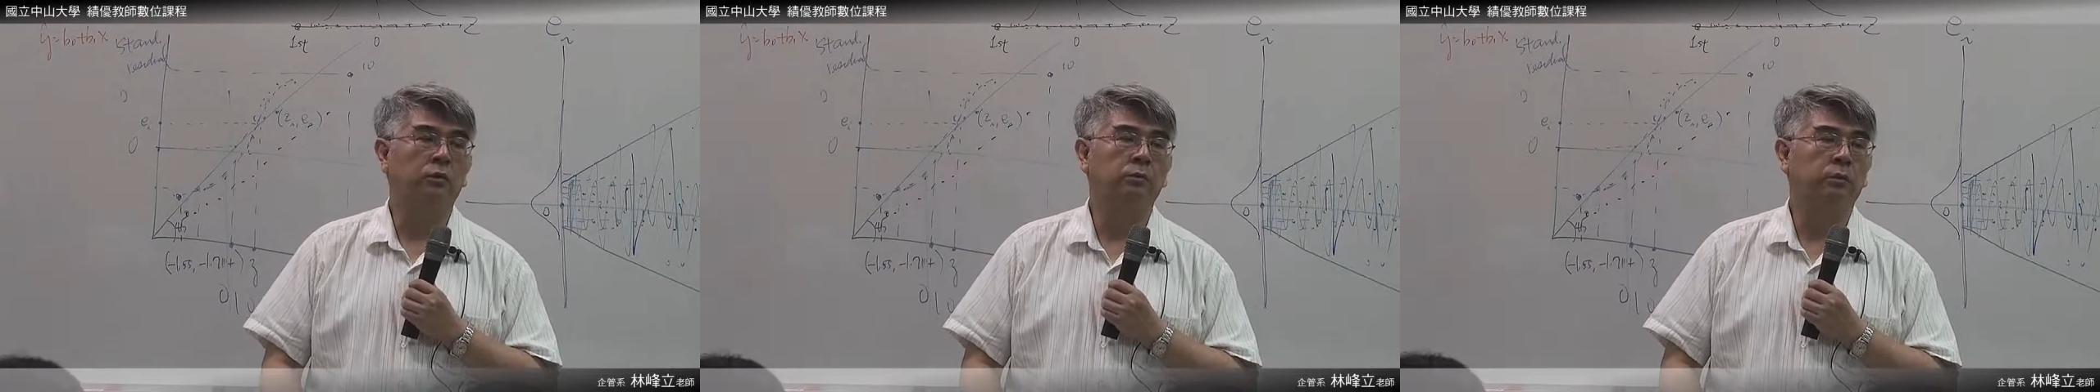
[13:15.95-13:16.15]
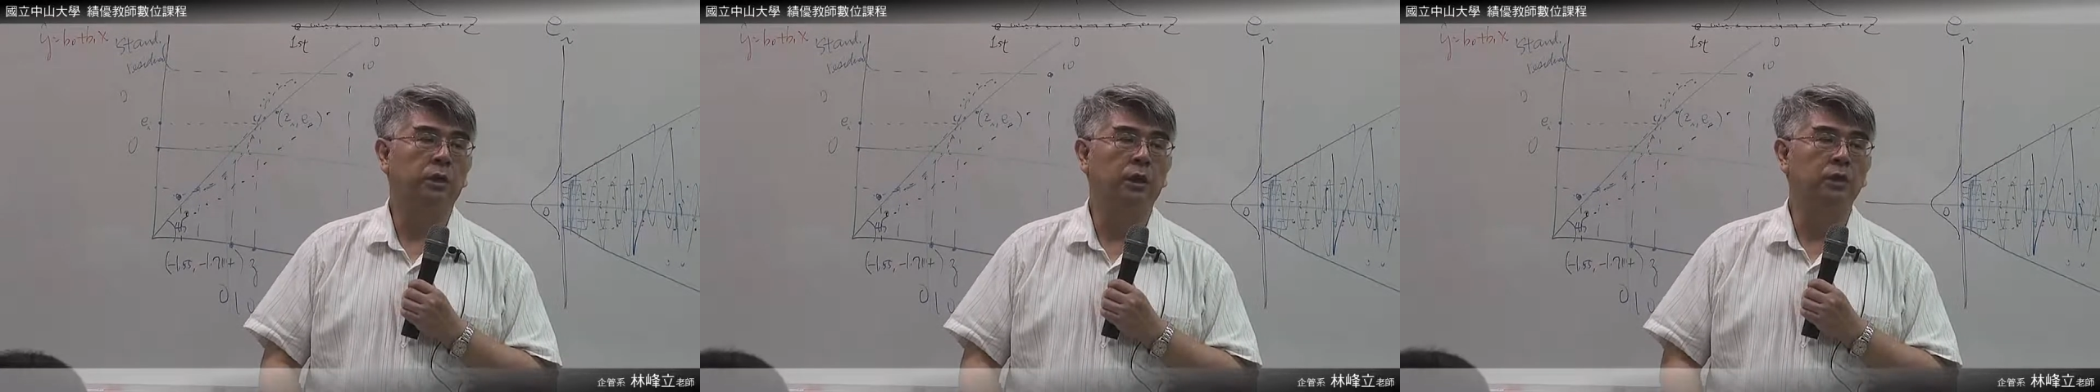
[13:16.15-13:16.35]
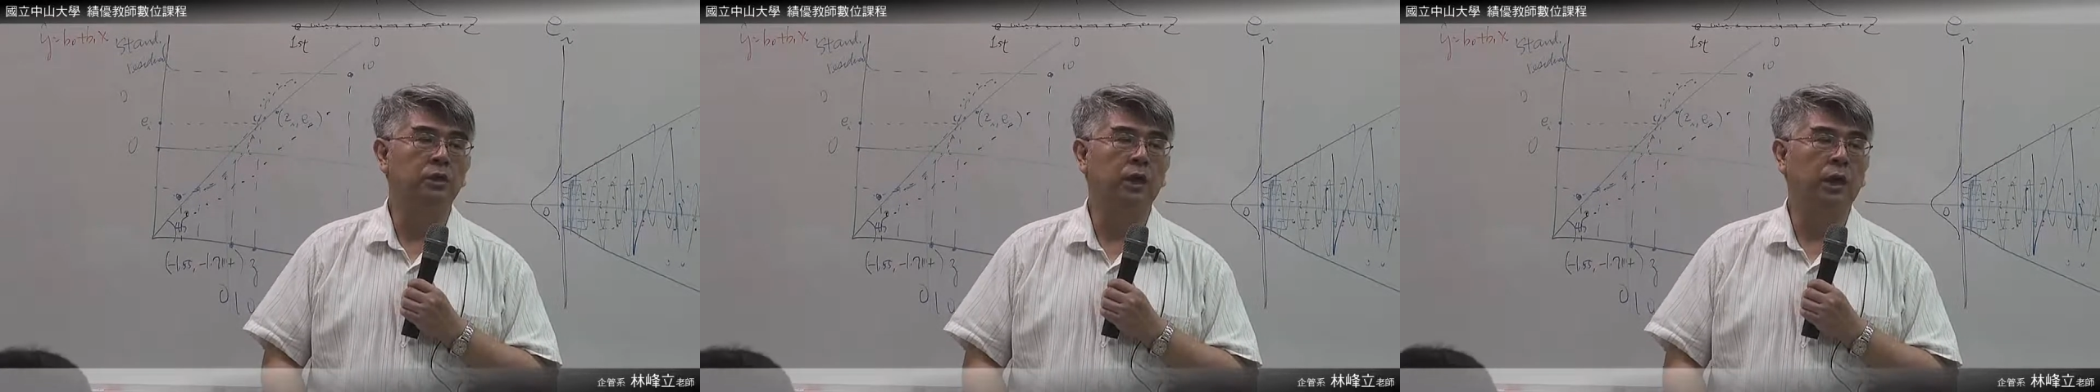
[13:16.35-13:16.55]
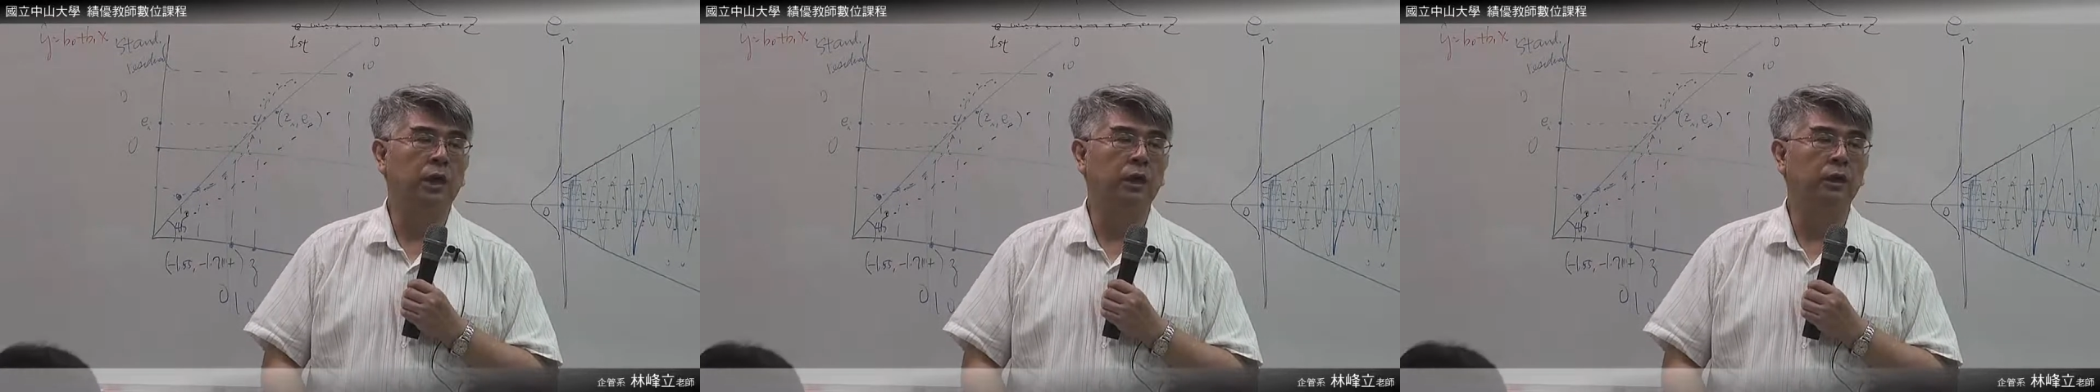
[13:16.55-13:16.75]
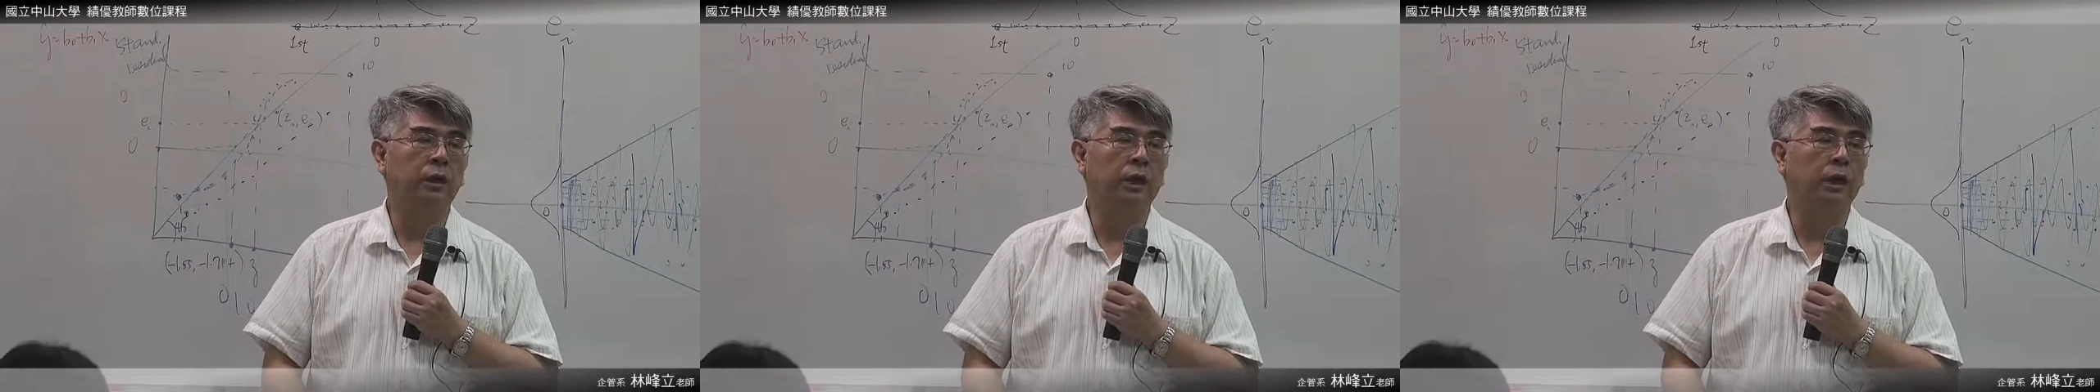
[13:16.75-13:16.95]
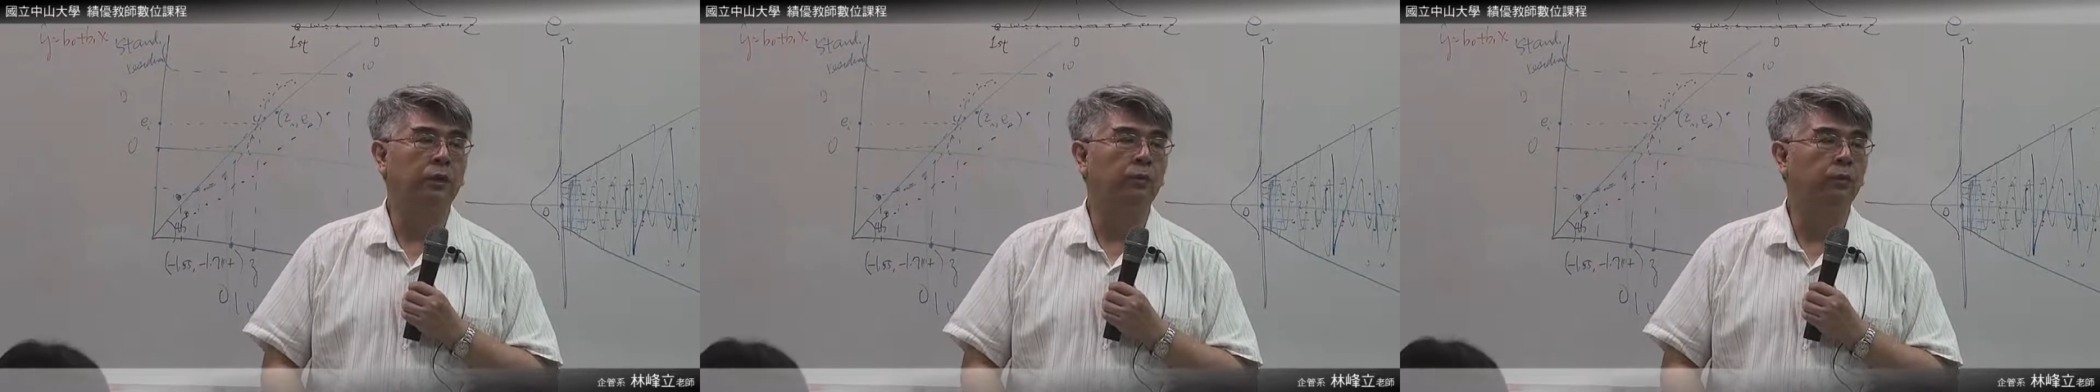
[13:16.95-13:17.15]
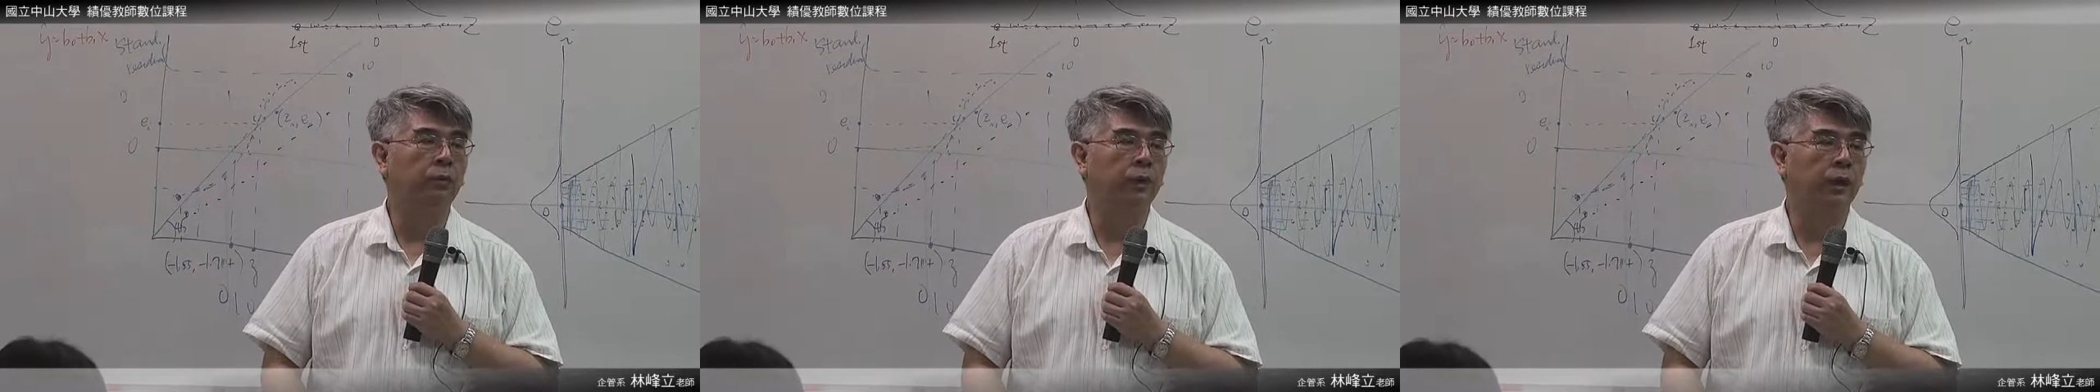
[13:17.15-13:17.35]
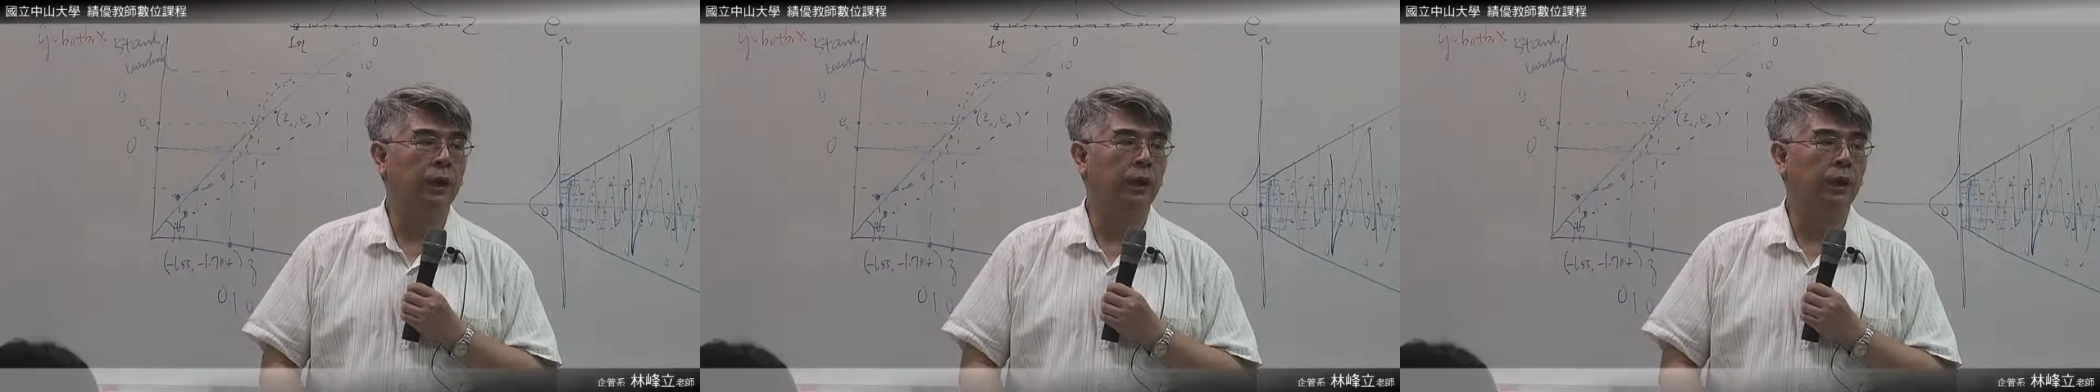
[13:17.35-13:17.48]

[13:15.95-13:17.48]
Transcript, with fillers: 明显跟大家不一